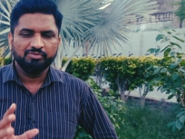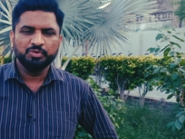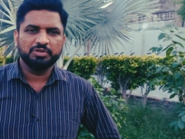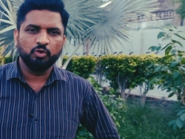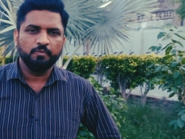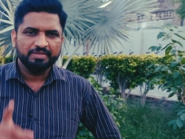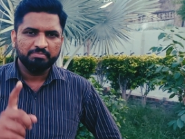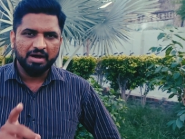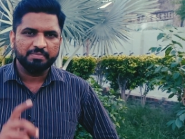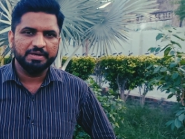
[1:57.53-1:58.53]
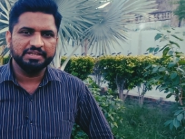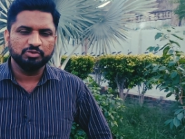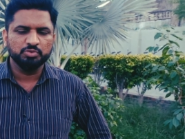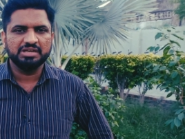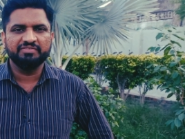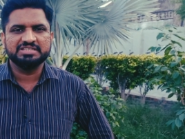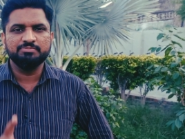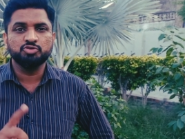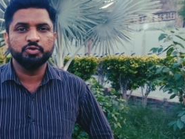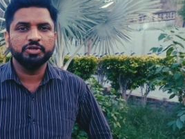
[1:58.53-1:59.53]
उनको मार पड़ी है दूसरे
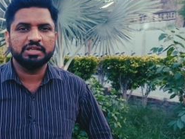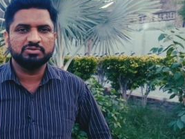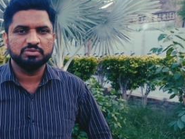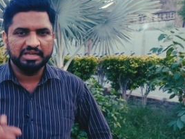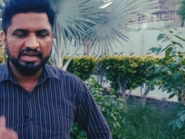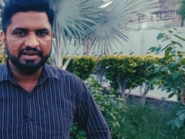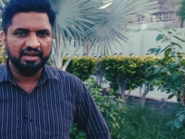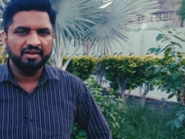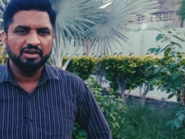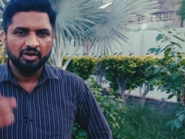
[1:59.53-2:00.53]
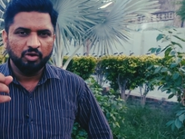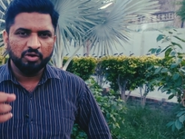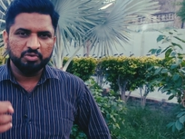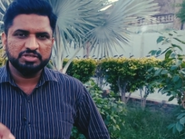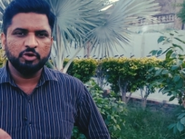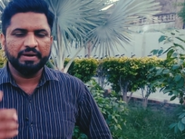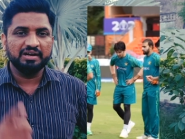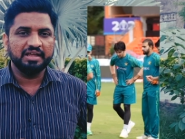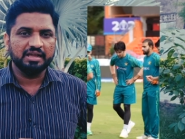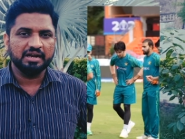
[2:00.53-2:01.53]
वसीम जूनियर के खिलाना और उसके ऊपर
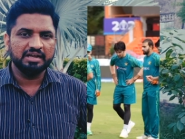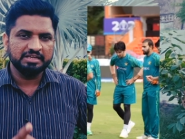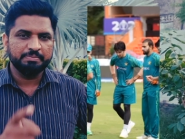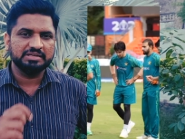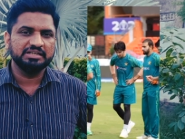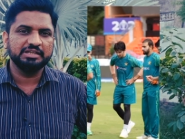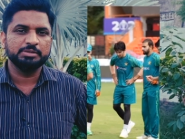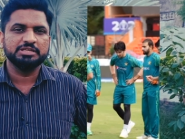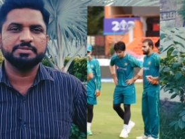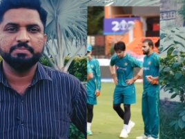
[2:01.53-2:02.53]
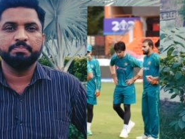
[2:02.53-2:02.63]
रिलाय करना ये पाकिस्तान टीम की सबसे